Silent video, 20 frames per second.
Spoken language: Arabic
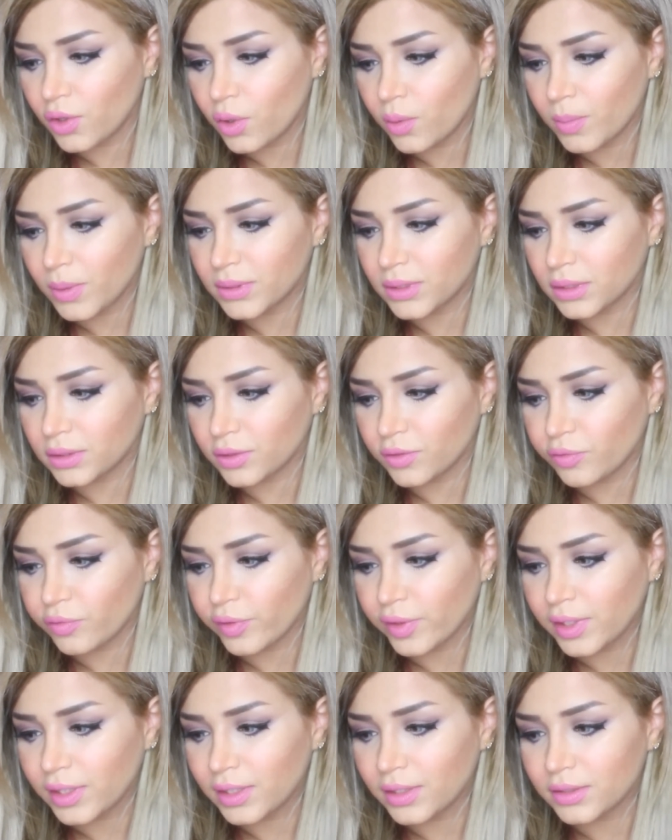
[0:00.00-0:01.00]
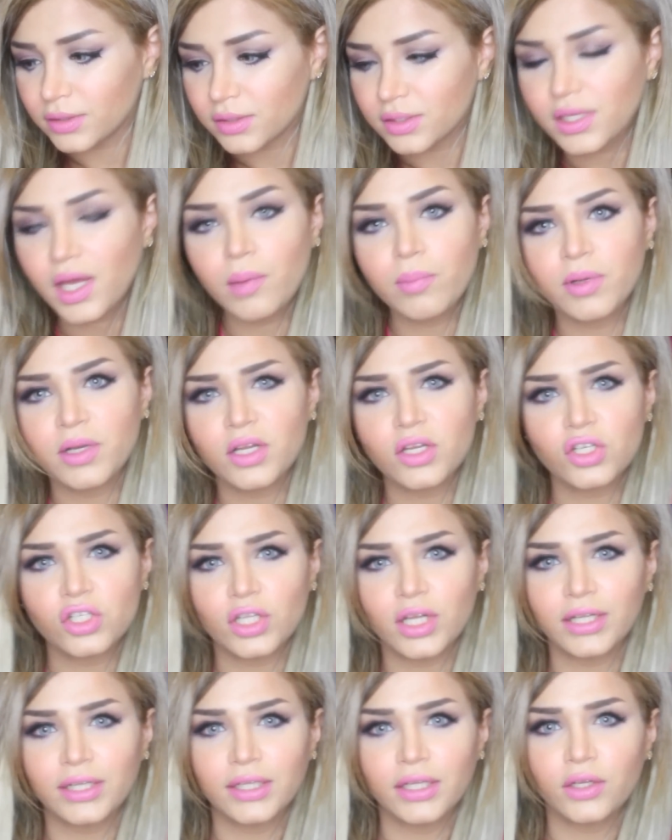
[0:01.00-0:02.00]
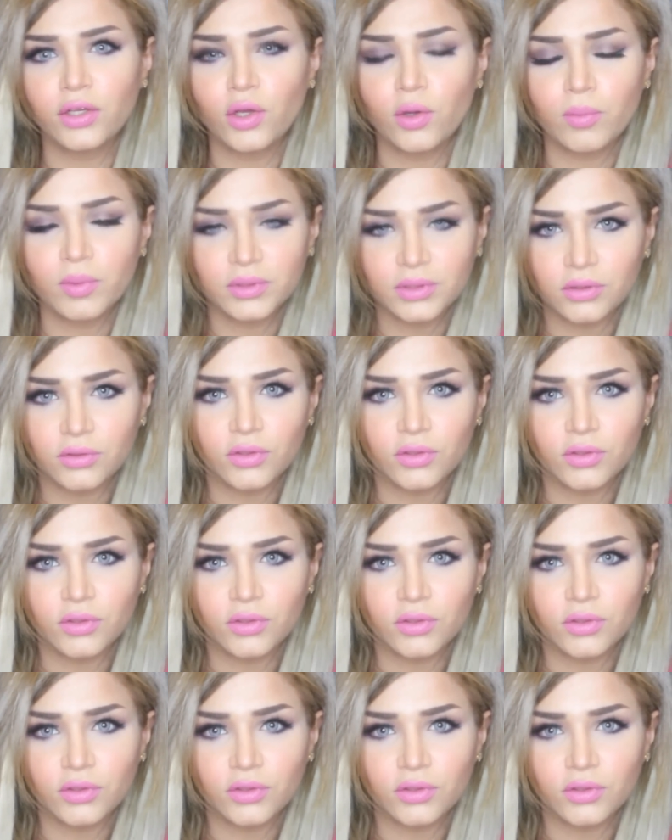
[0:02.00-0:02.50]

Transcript: نومة الطفل صعب انك تعدلين نومة